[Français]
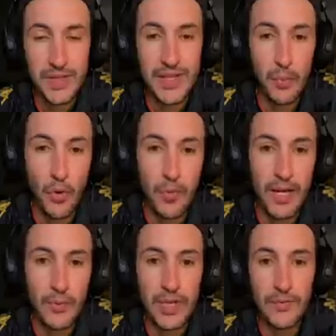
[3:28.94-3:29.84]
des
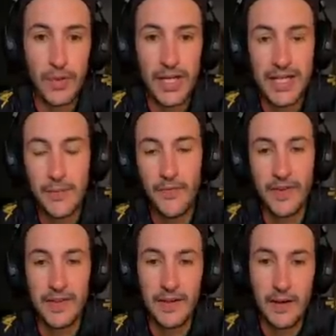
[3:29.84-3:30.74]
problèmes au niveau de l'équipe
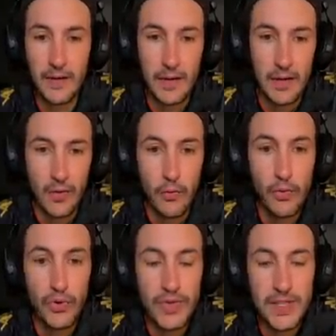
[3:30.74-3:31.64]
21. Au
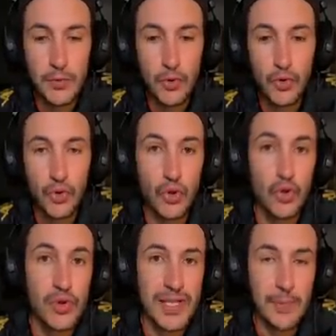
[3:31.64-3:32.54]
bout de 6 minutes de jeu,
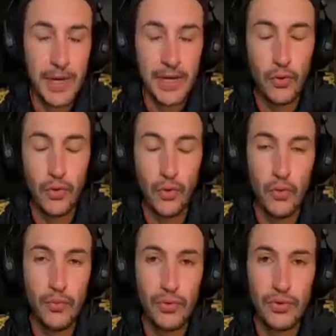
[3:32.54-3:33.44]
juste après
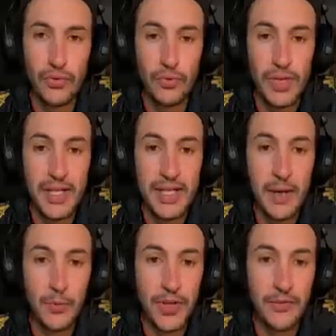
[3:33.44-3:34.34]
le, but de
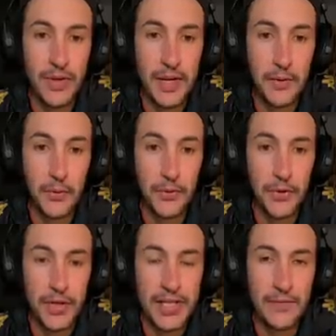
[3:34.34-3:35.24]
Bellingham, on avait un
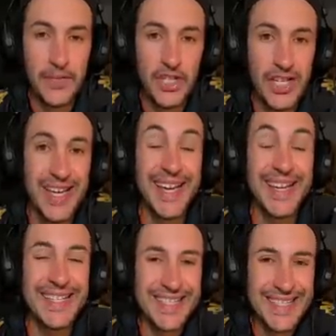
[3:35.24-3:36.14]
compteur qui affichait
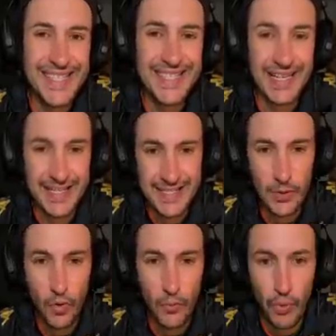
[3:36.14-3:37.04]
6 à
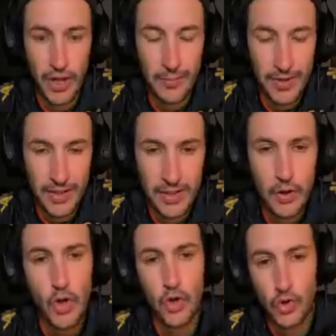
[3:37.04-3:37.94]
0 pour le Real Madrid.
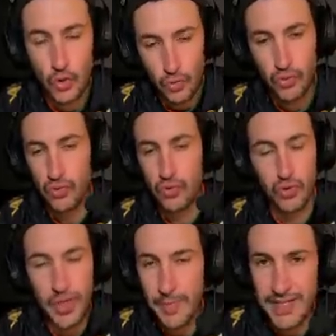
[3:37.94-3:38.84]
Ce
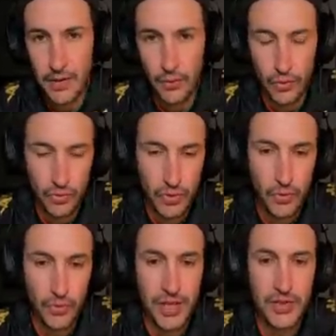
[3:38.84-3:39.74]
n'est pas sérieux,
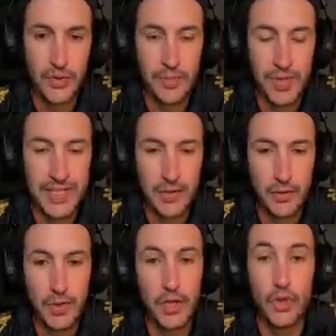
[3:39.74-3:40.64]
soyons honnêtes, ce n'est pas
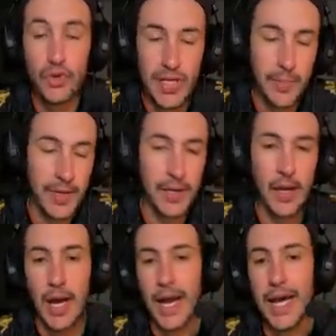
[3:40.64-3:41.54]
sérieux. Et juste après,
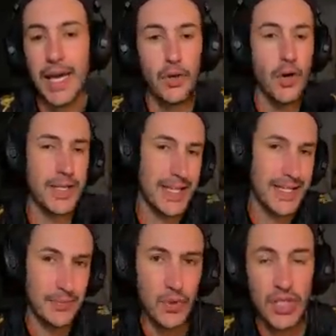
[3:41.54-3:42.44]
à la rigueur, ça,
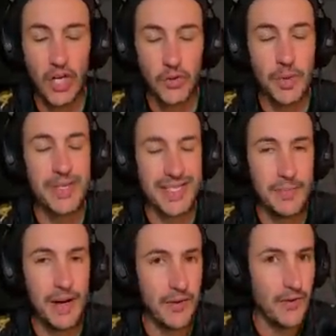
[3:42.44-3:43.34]
ça ne me dérange pas, mais ce qui m'a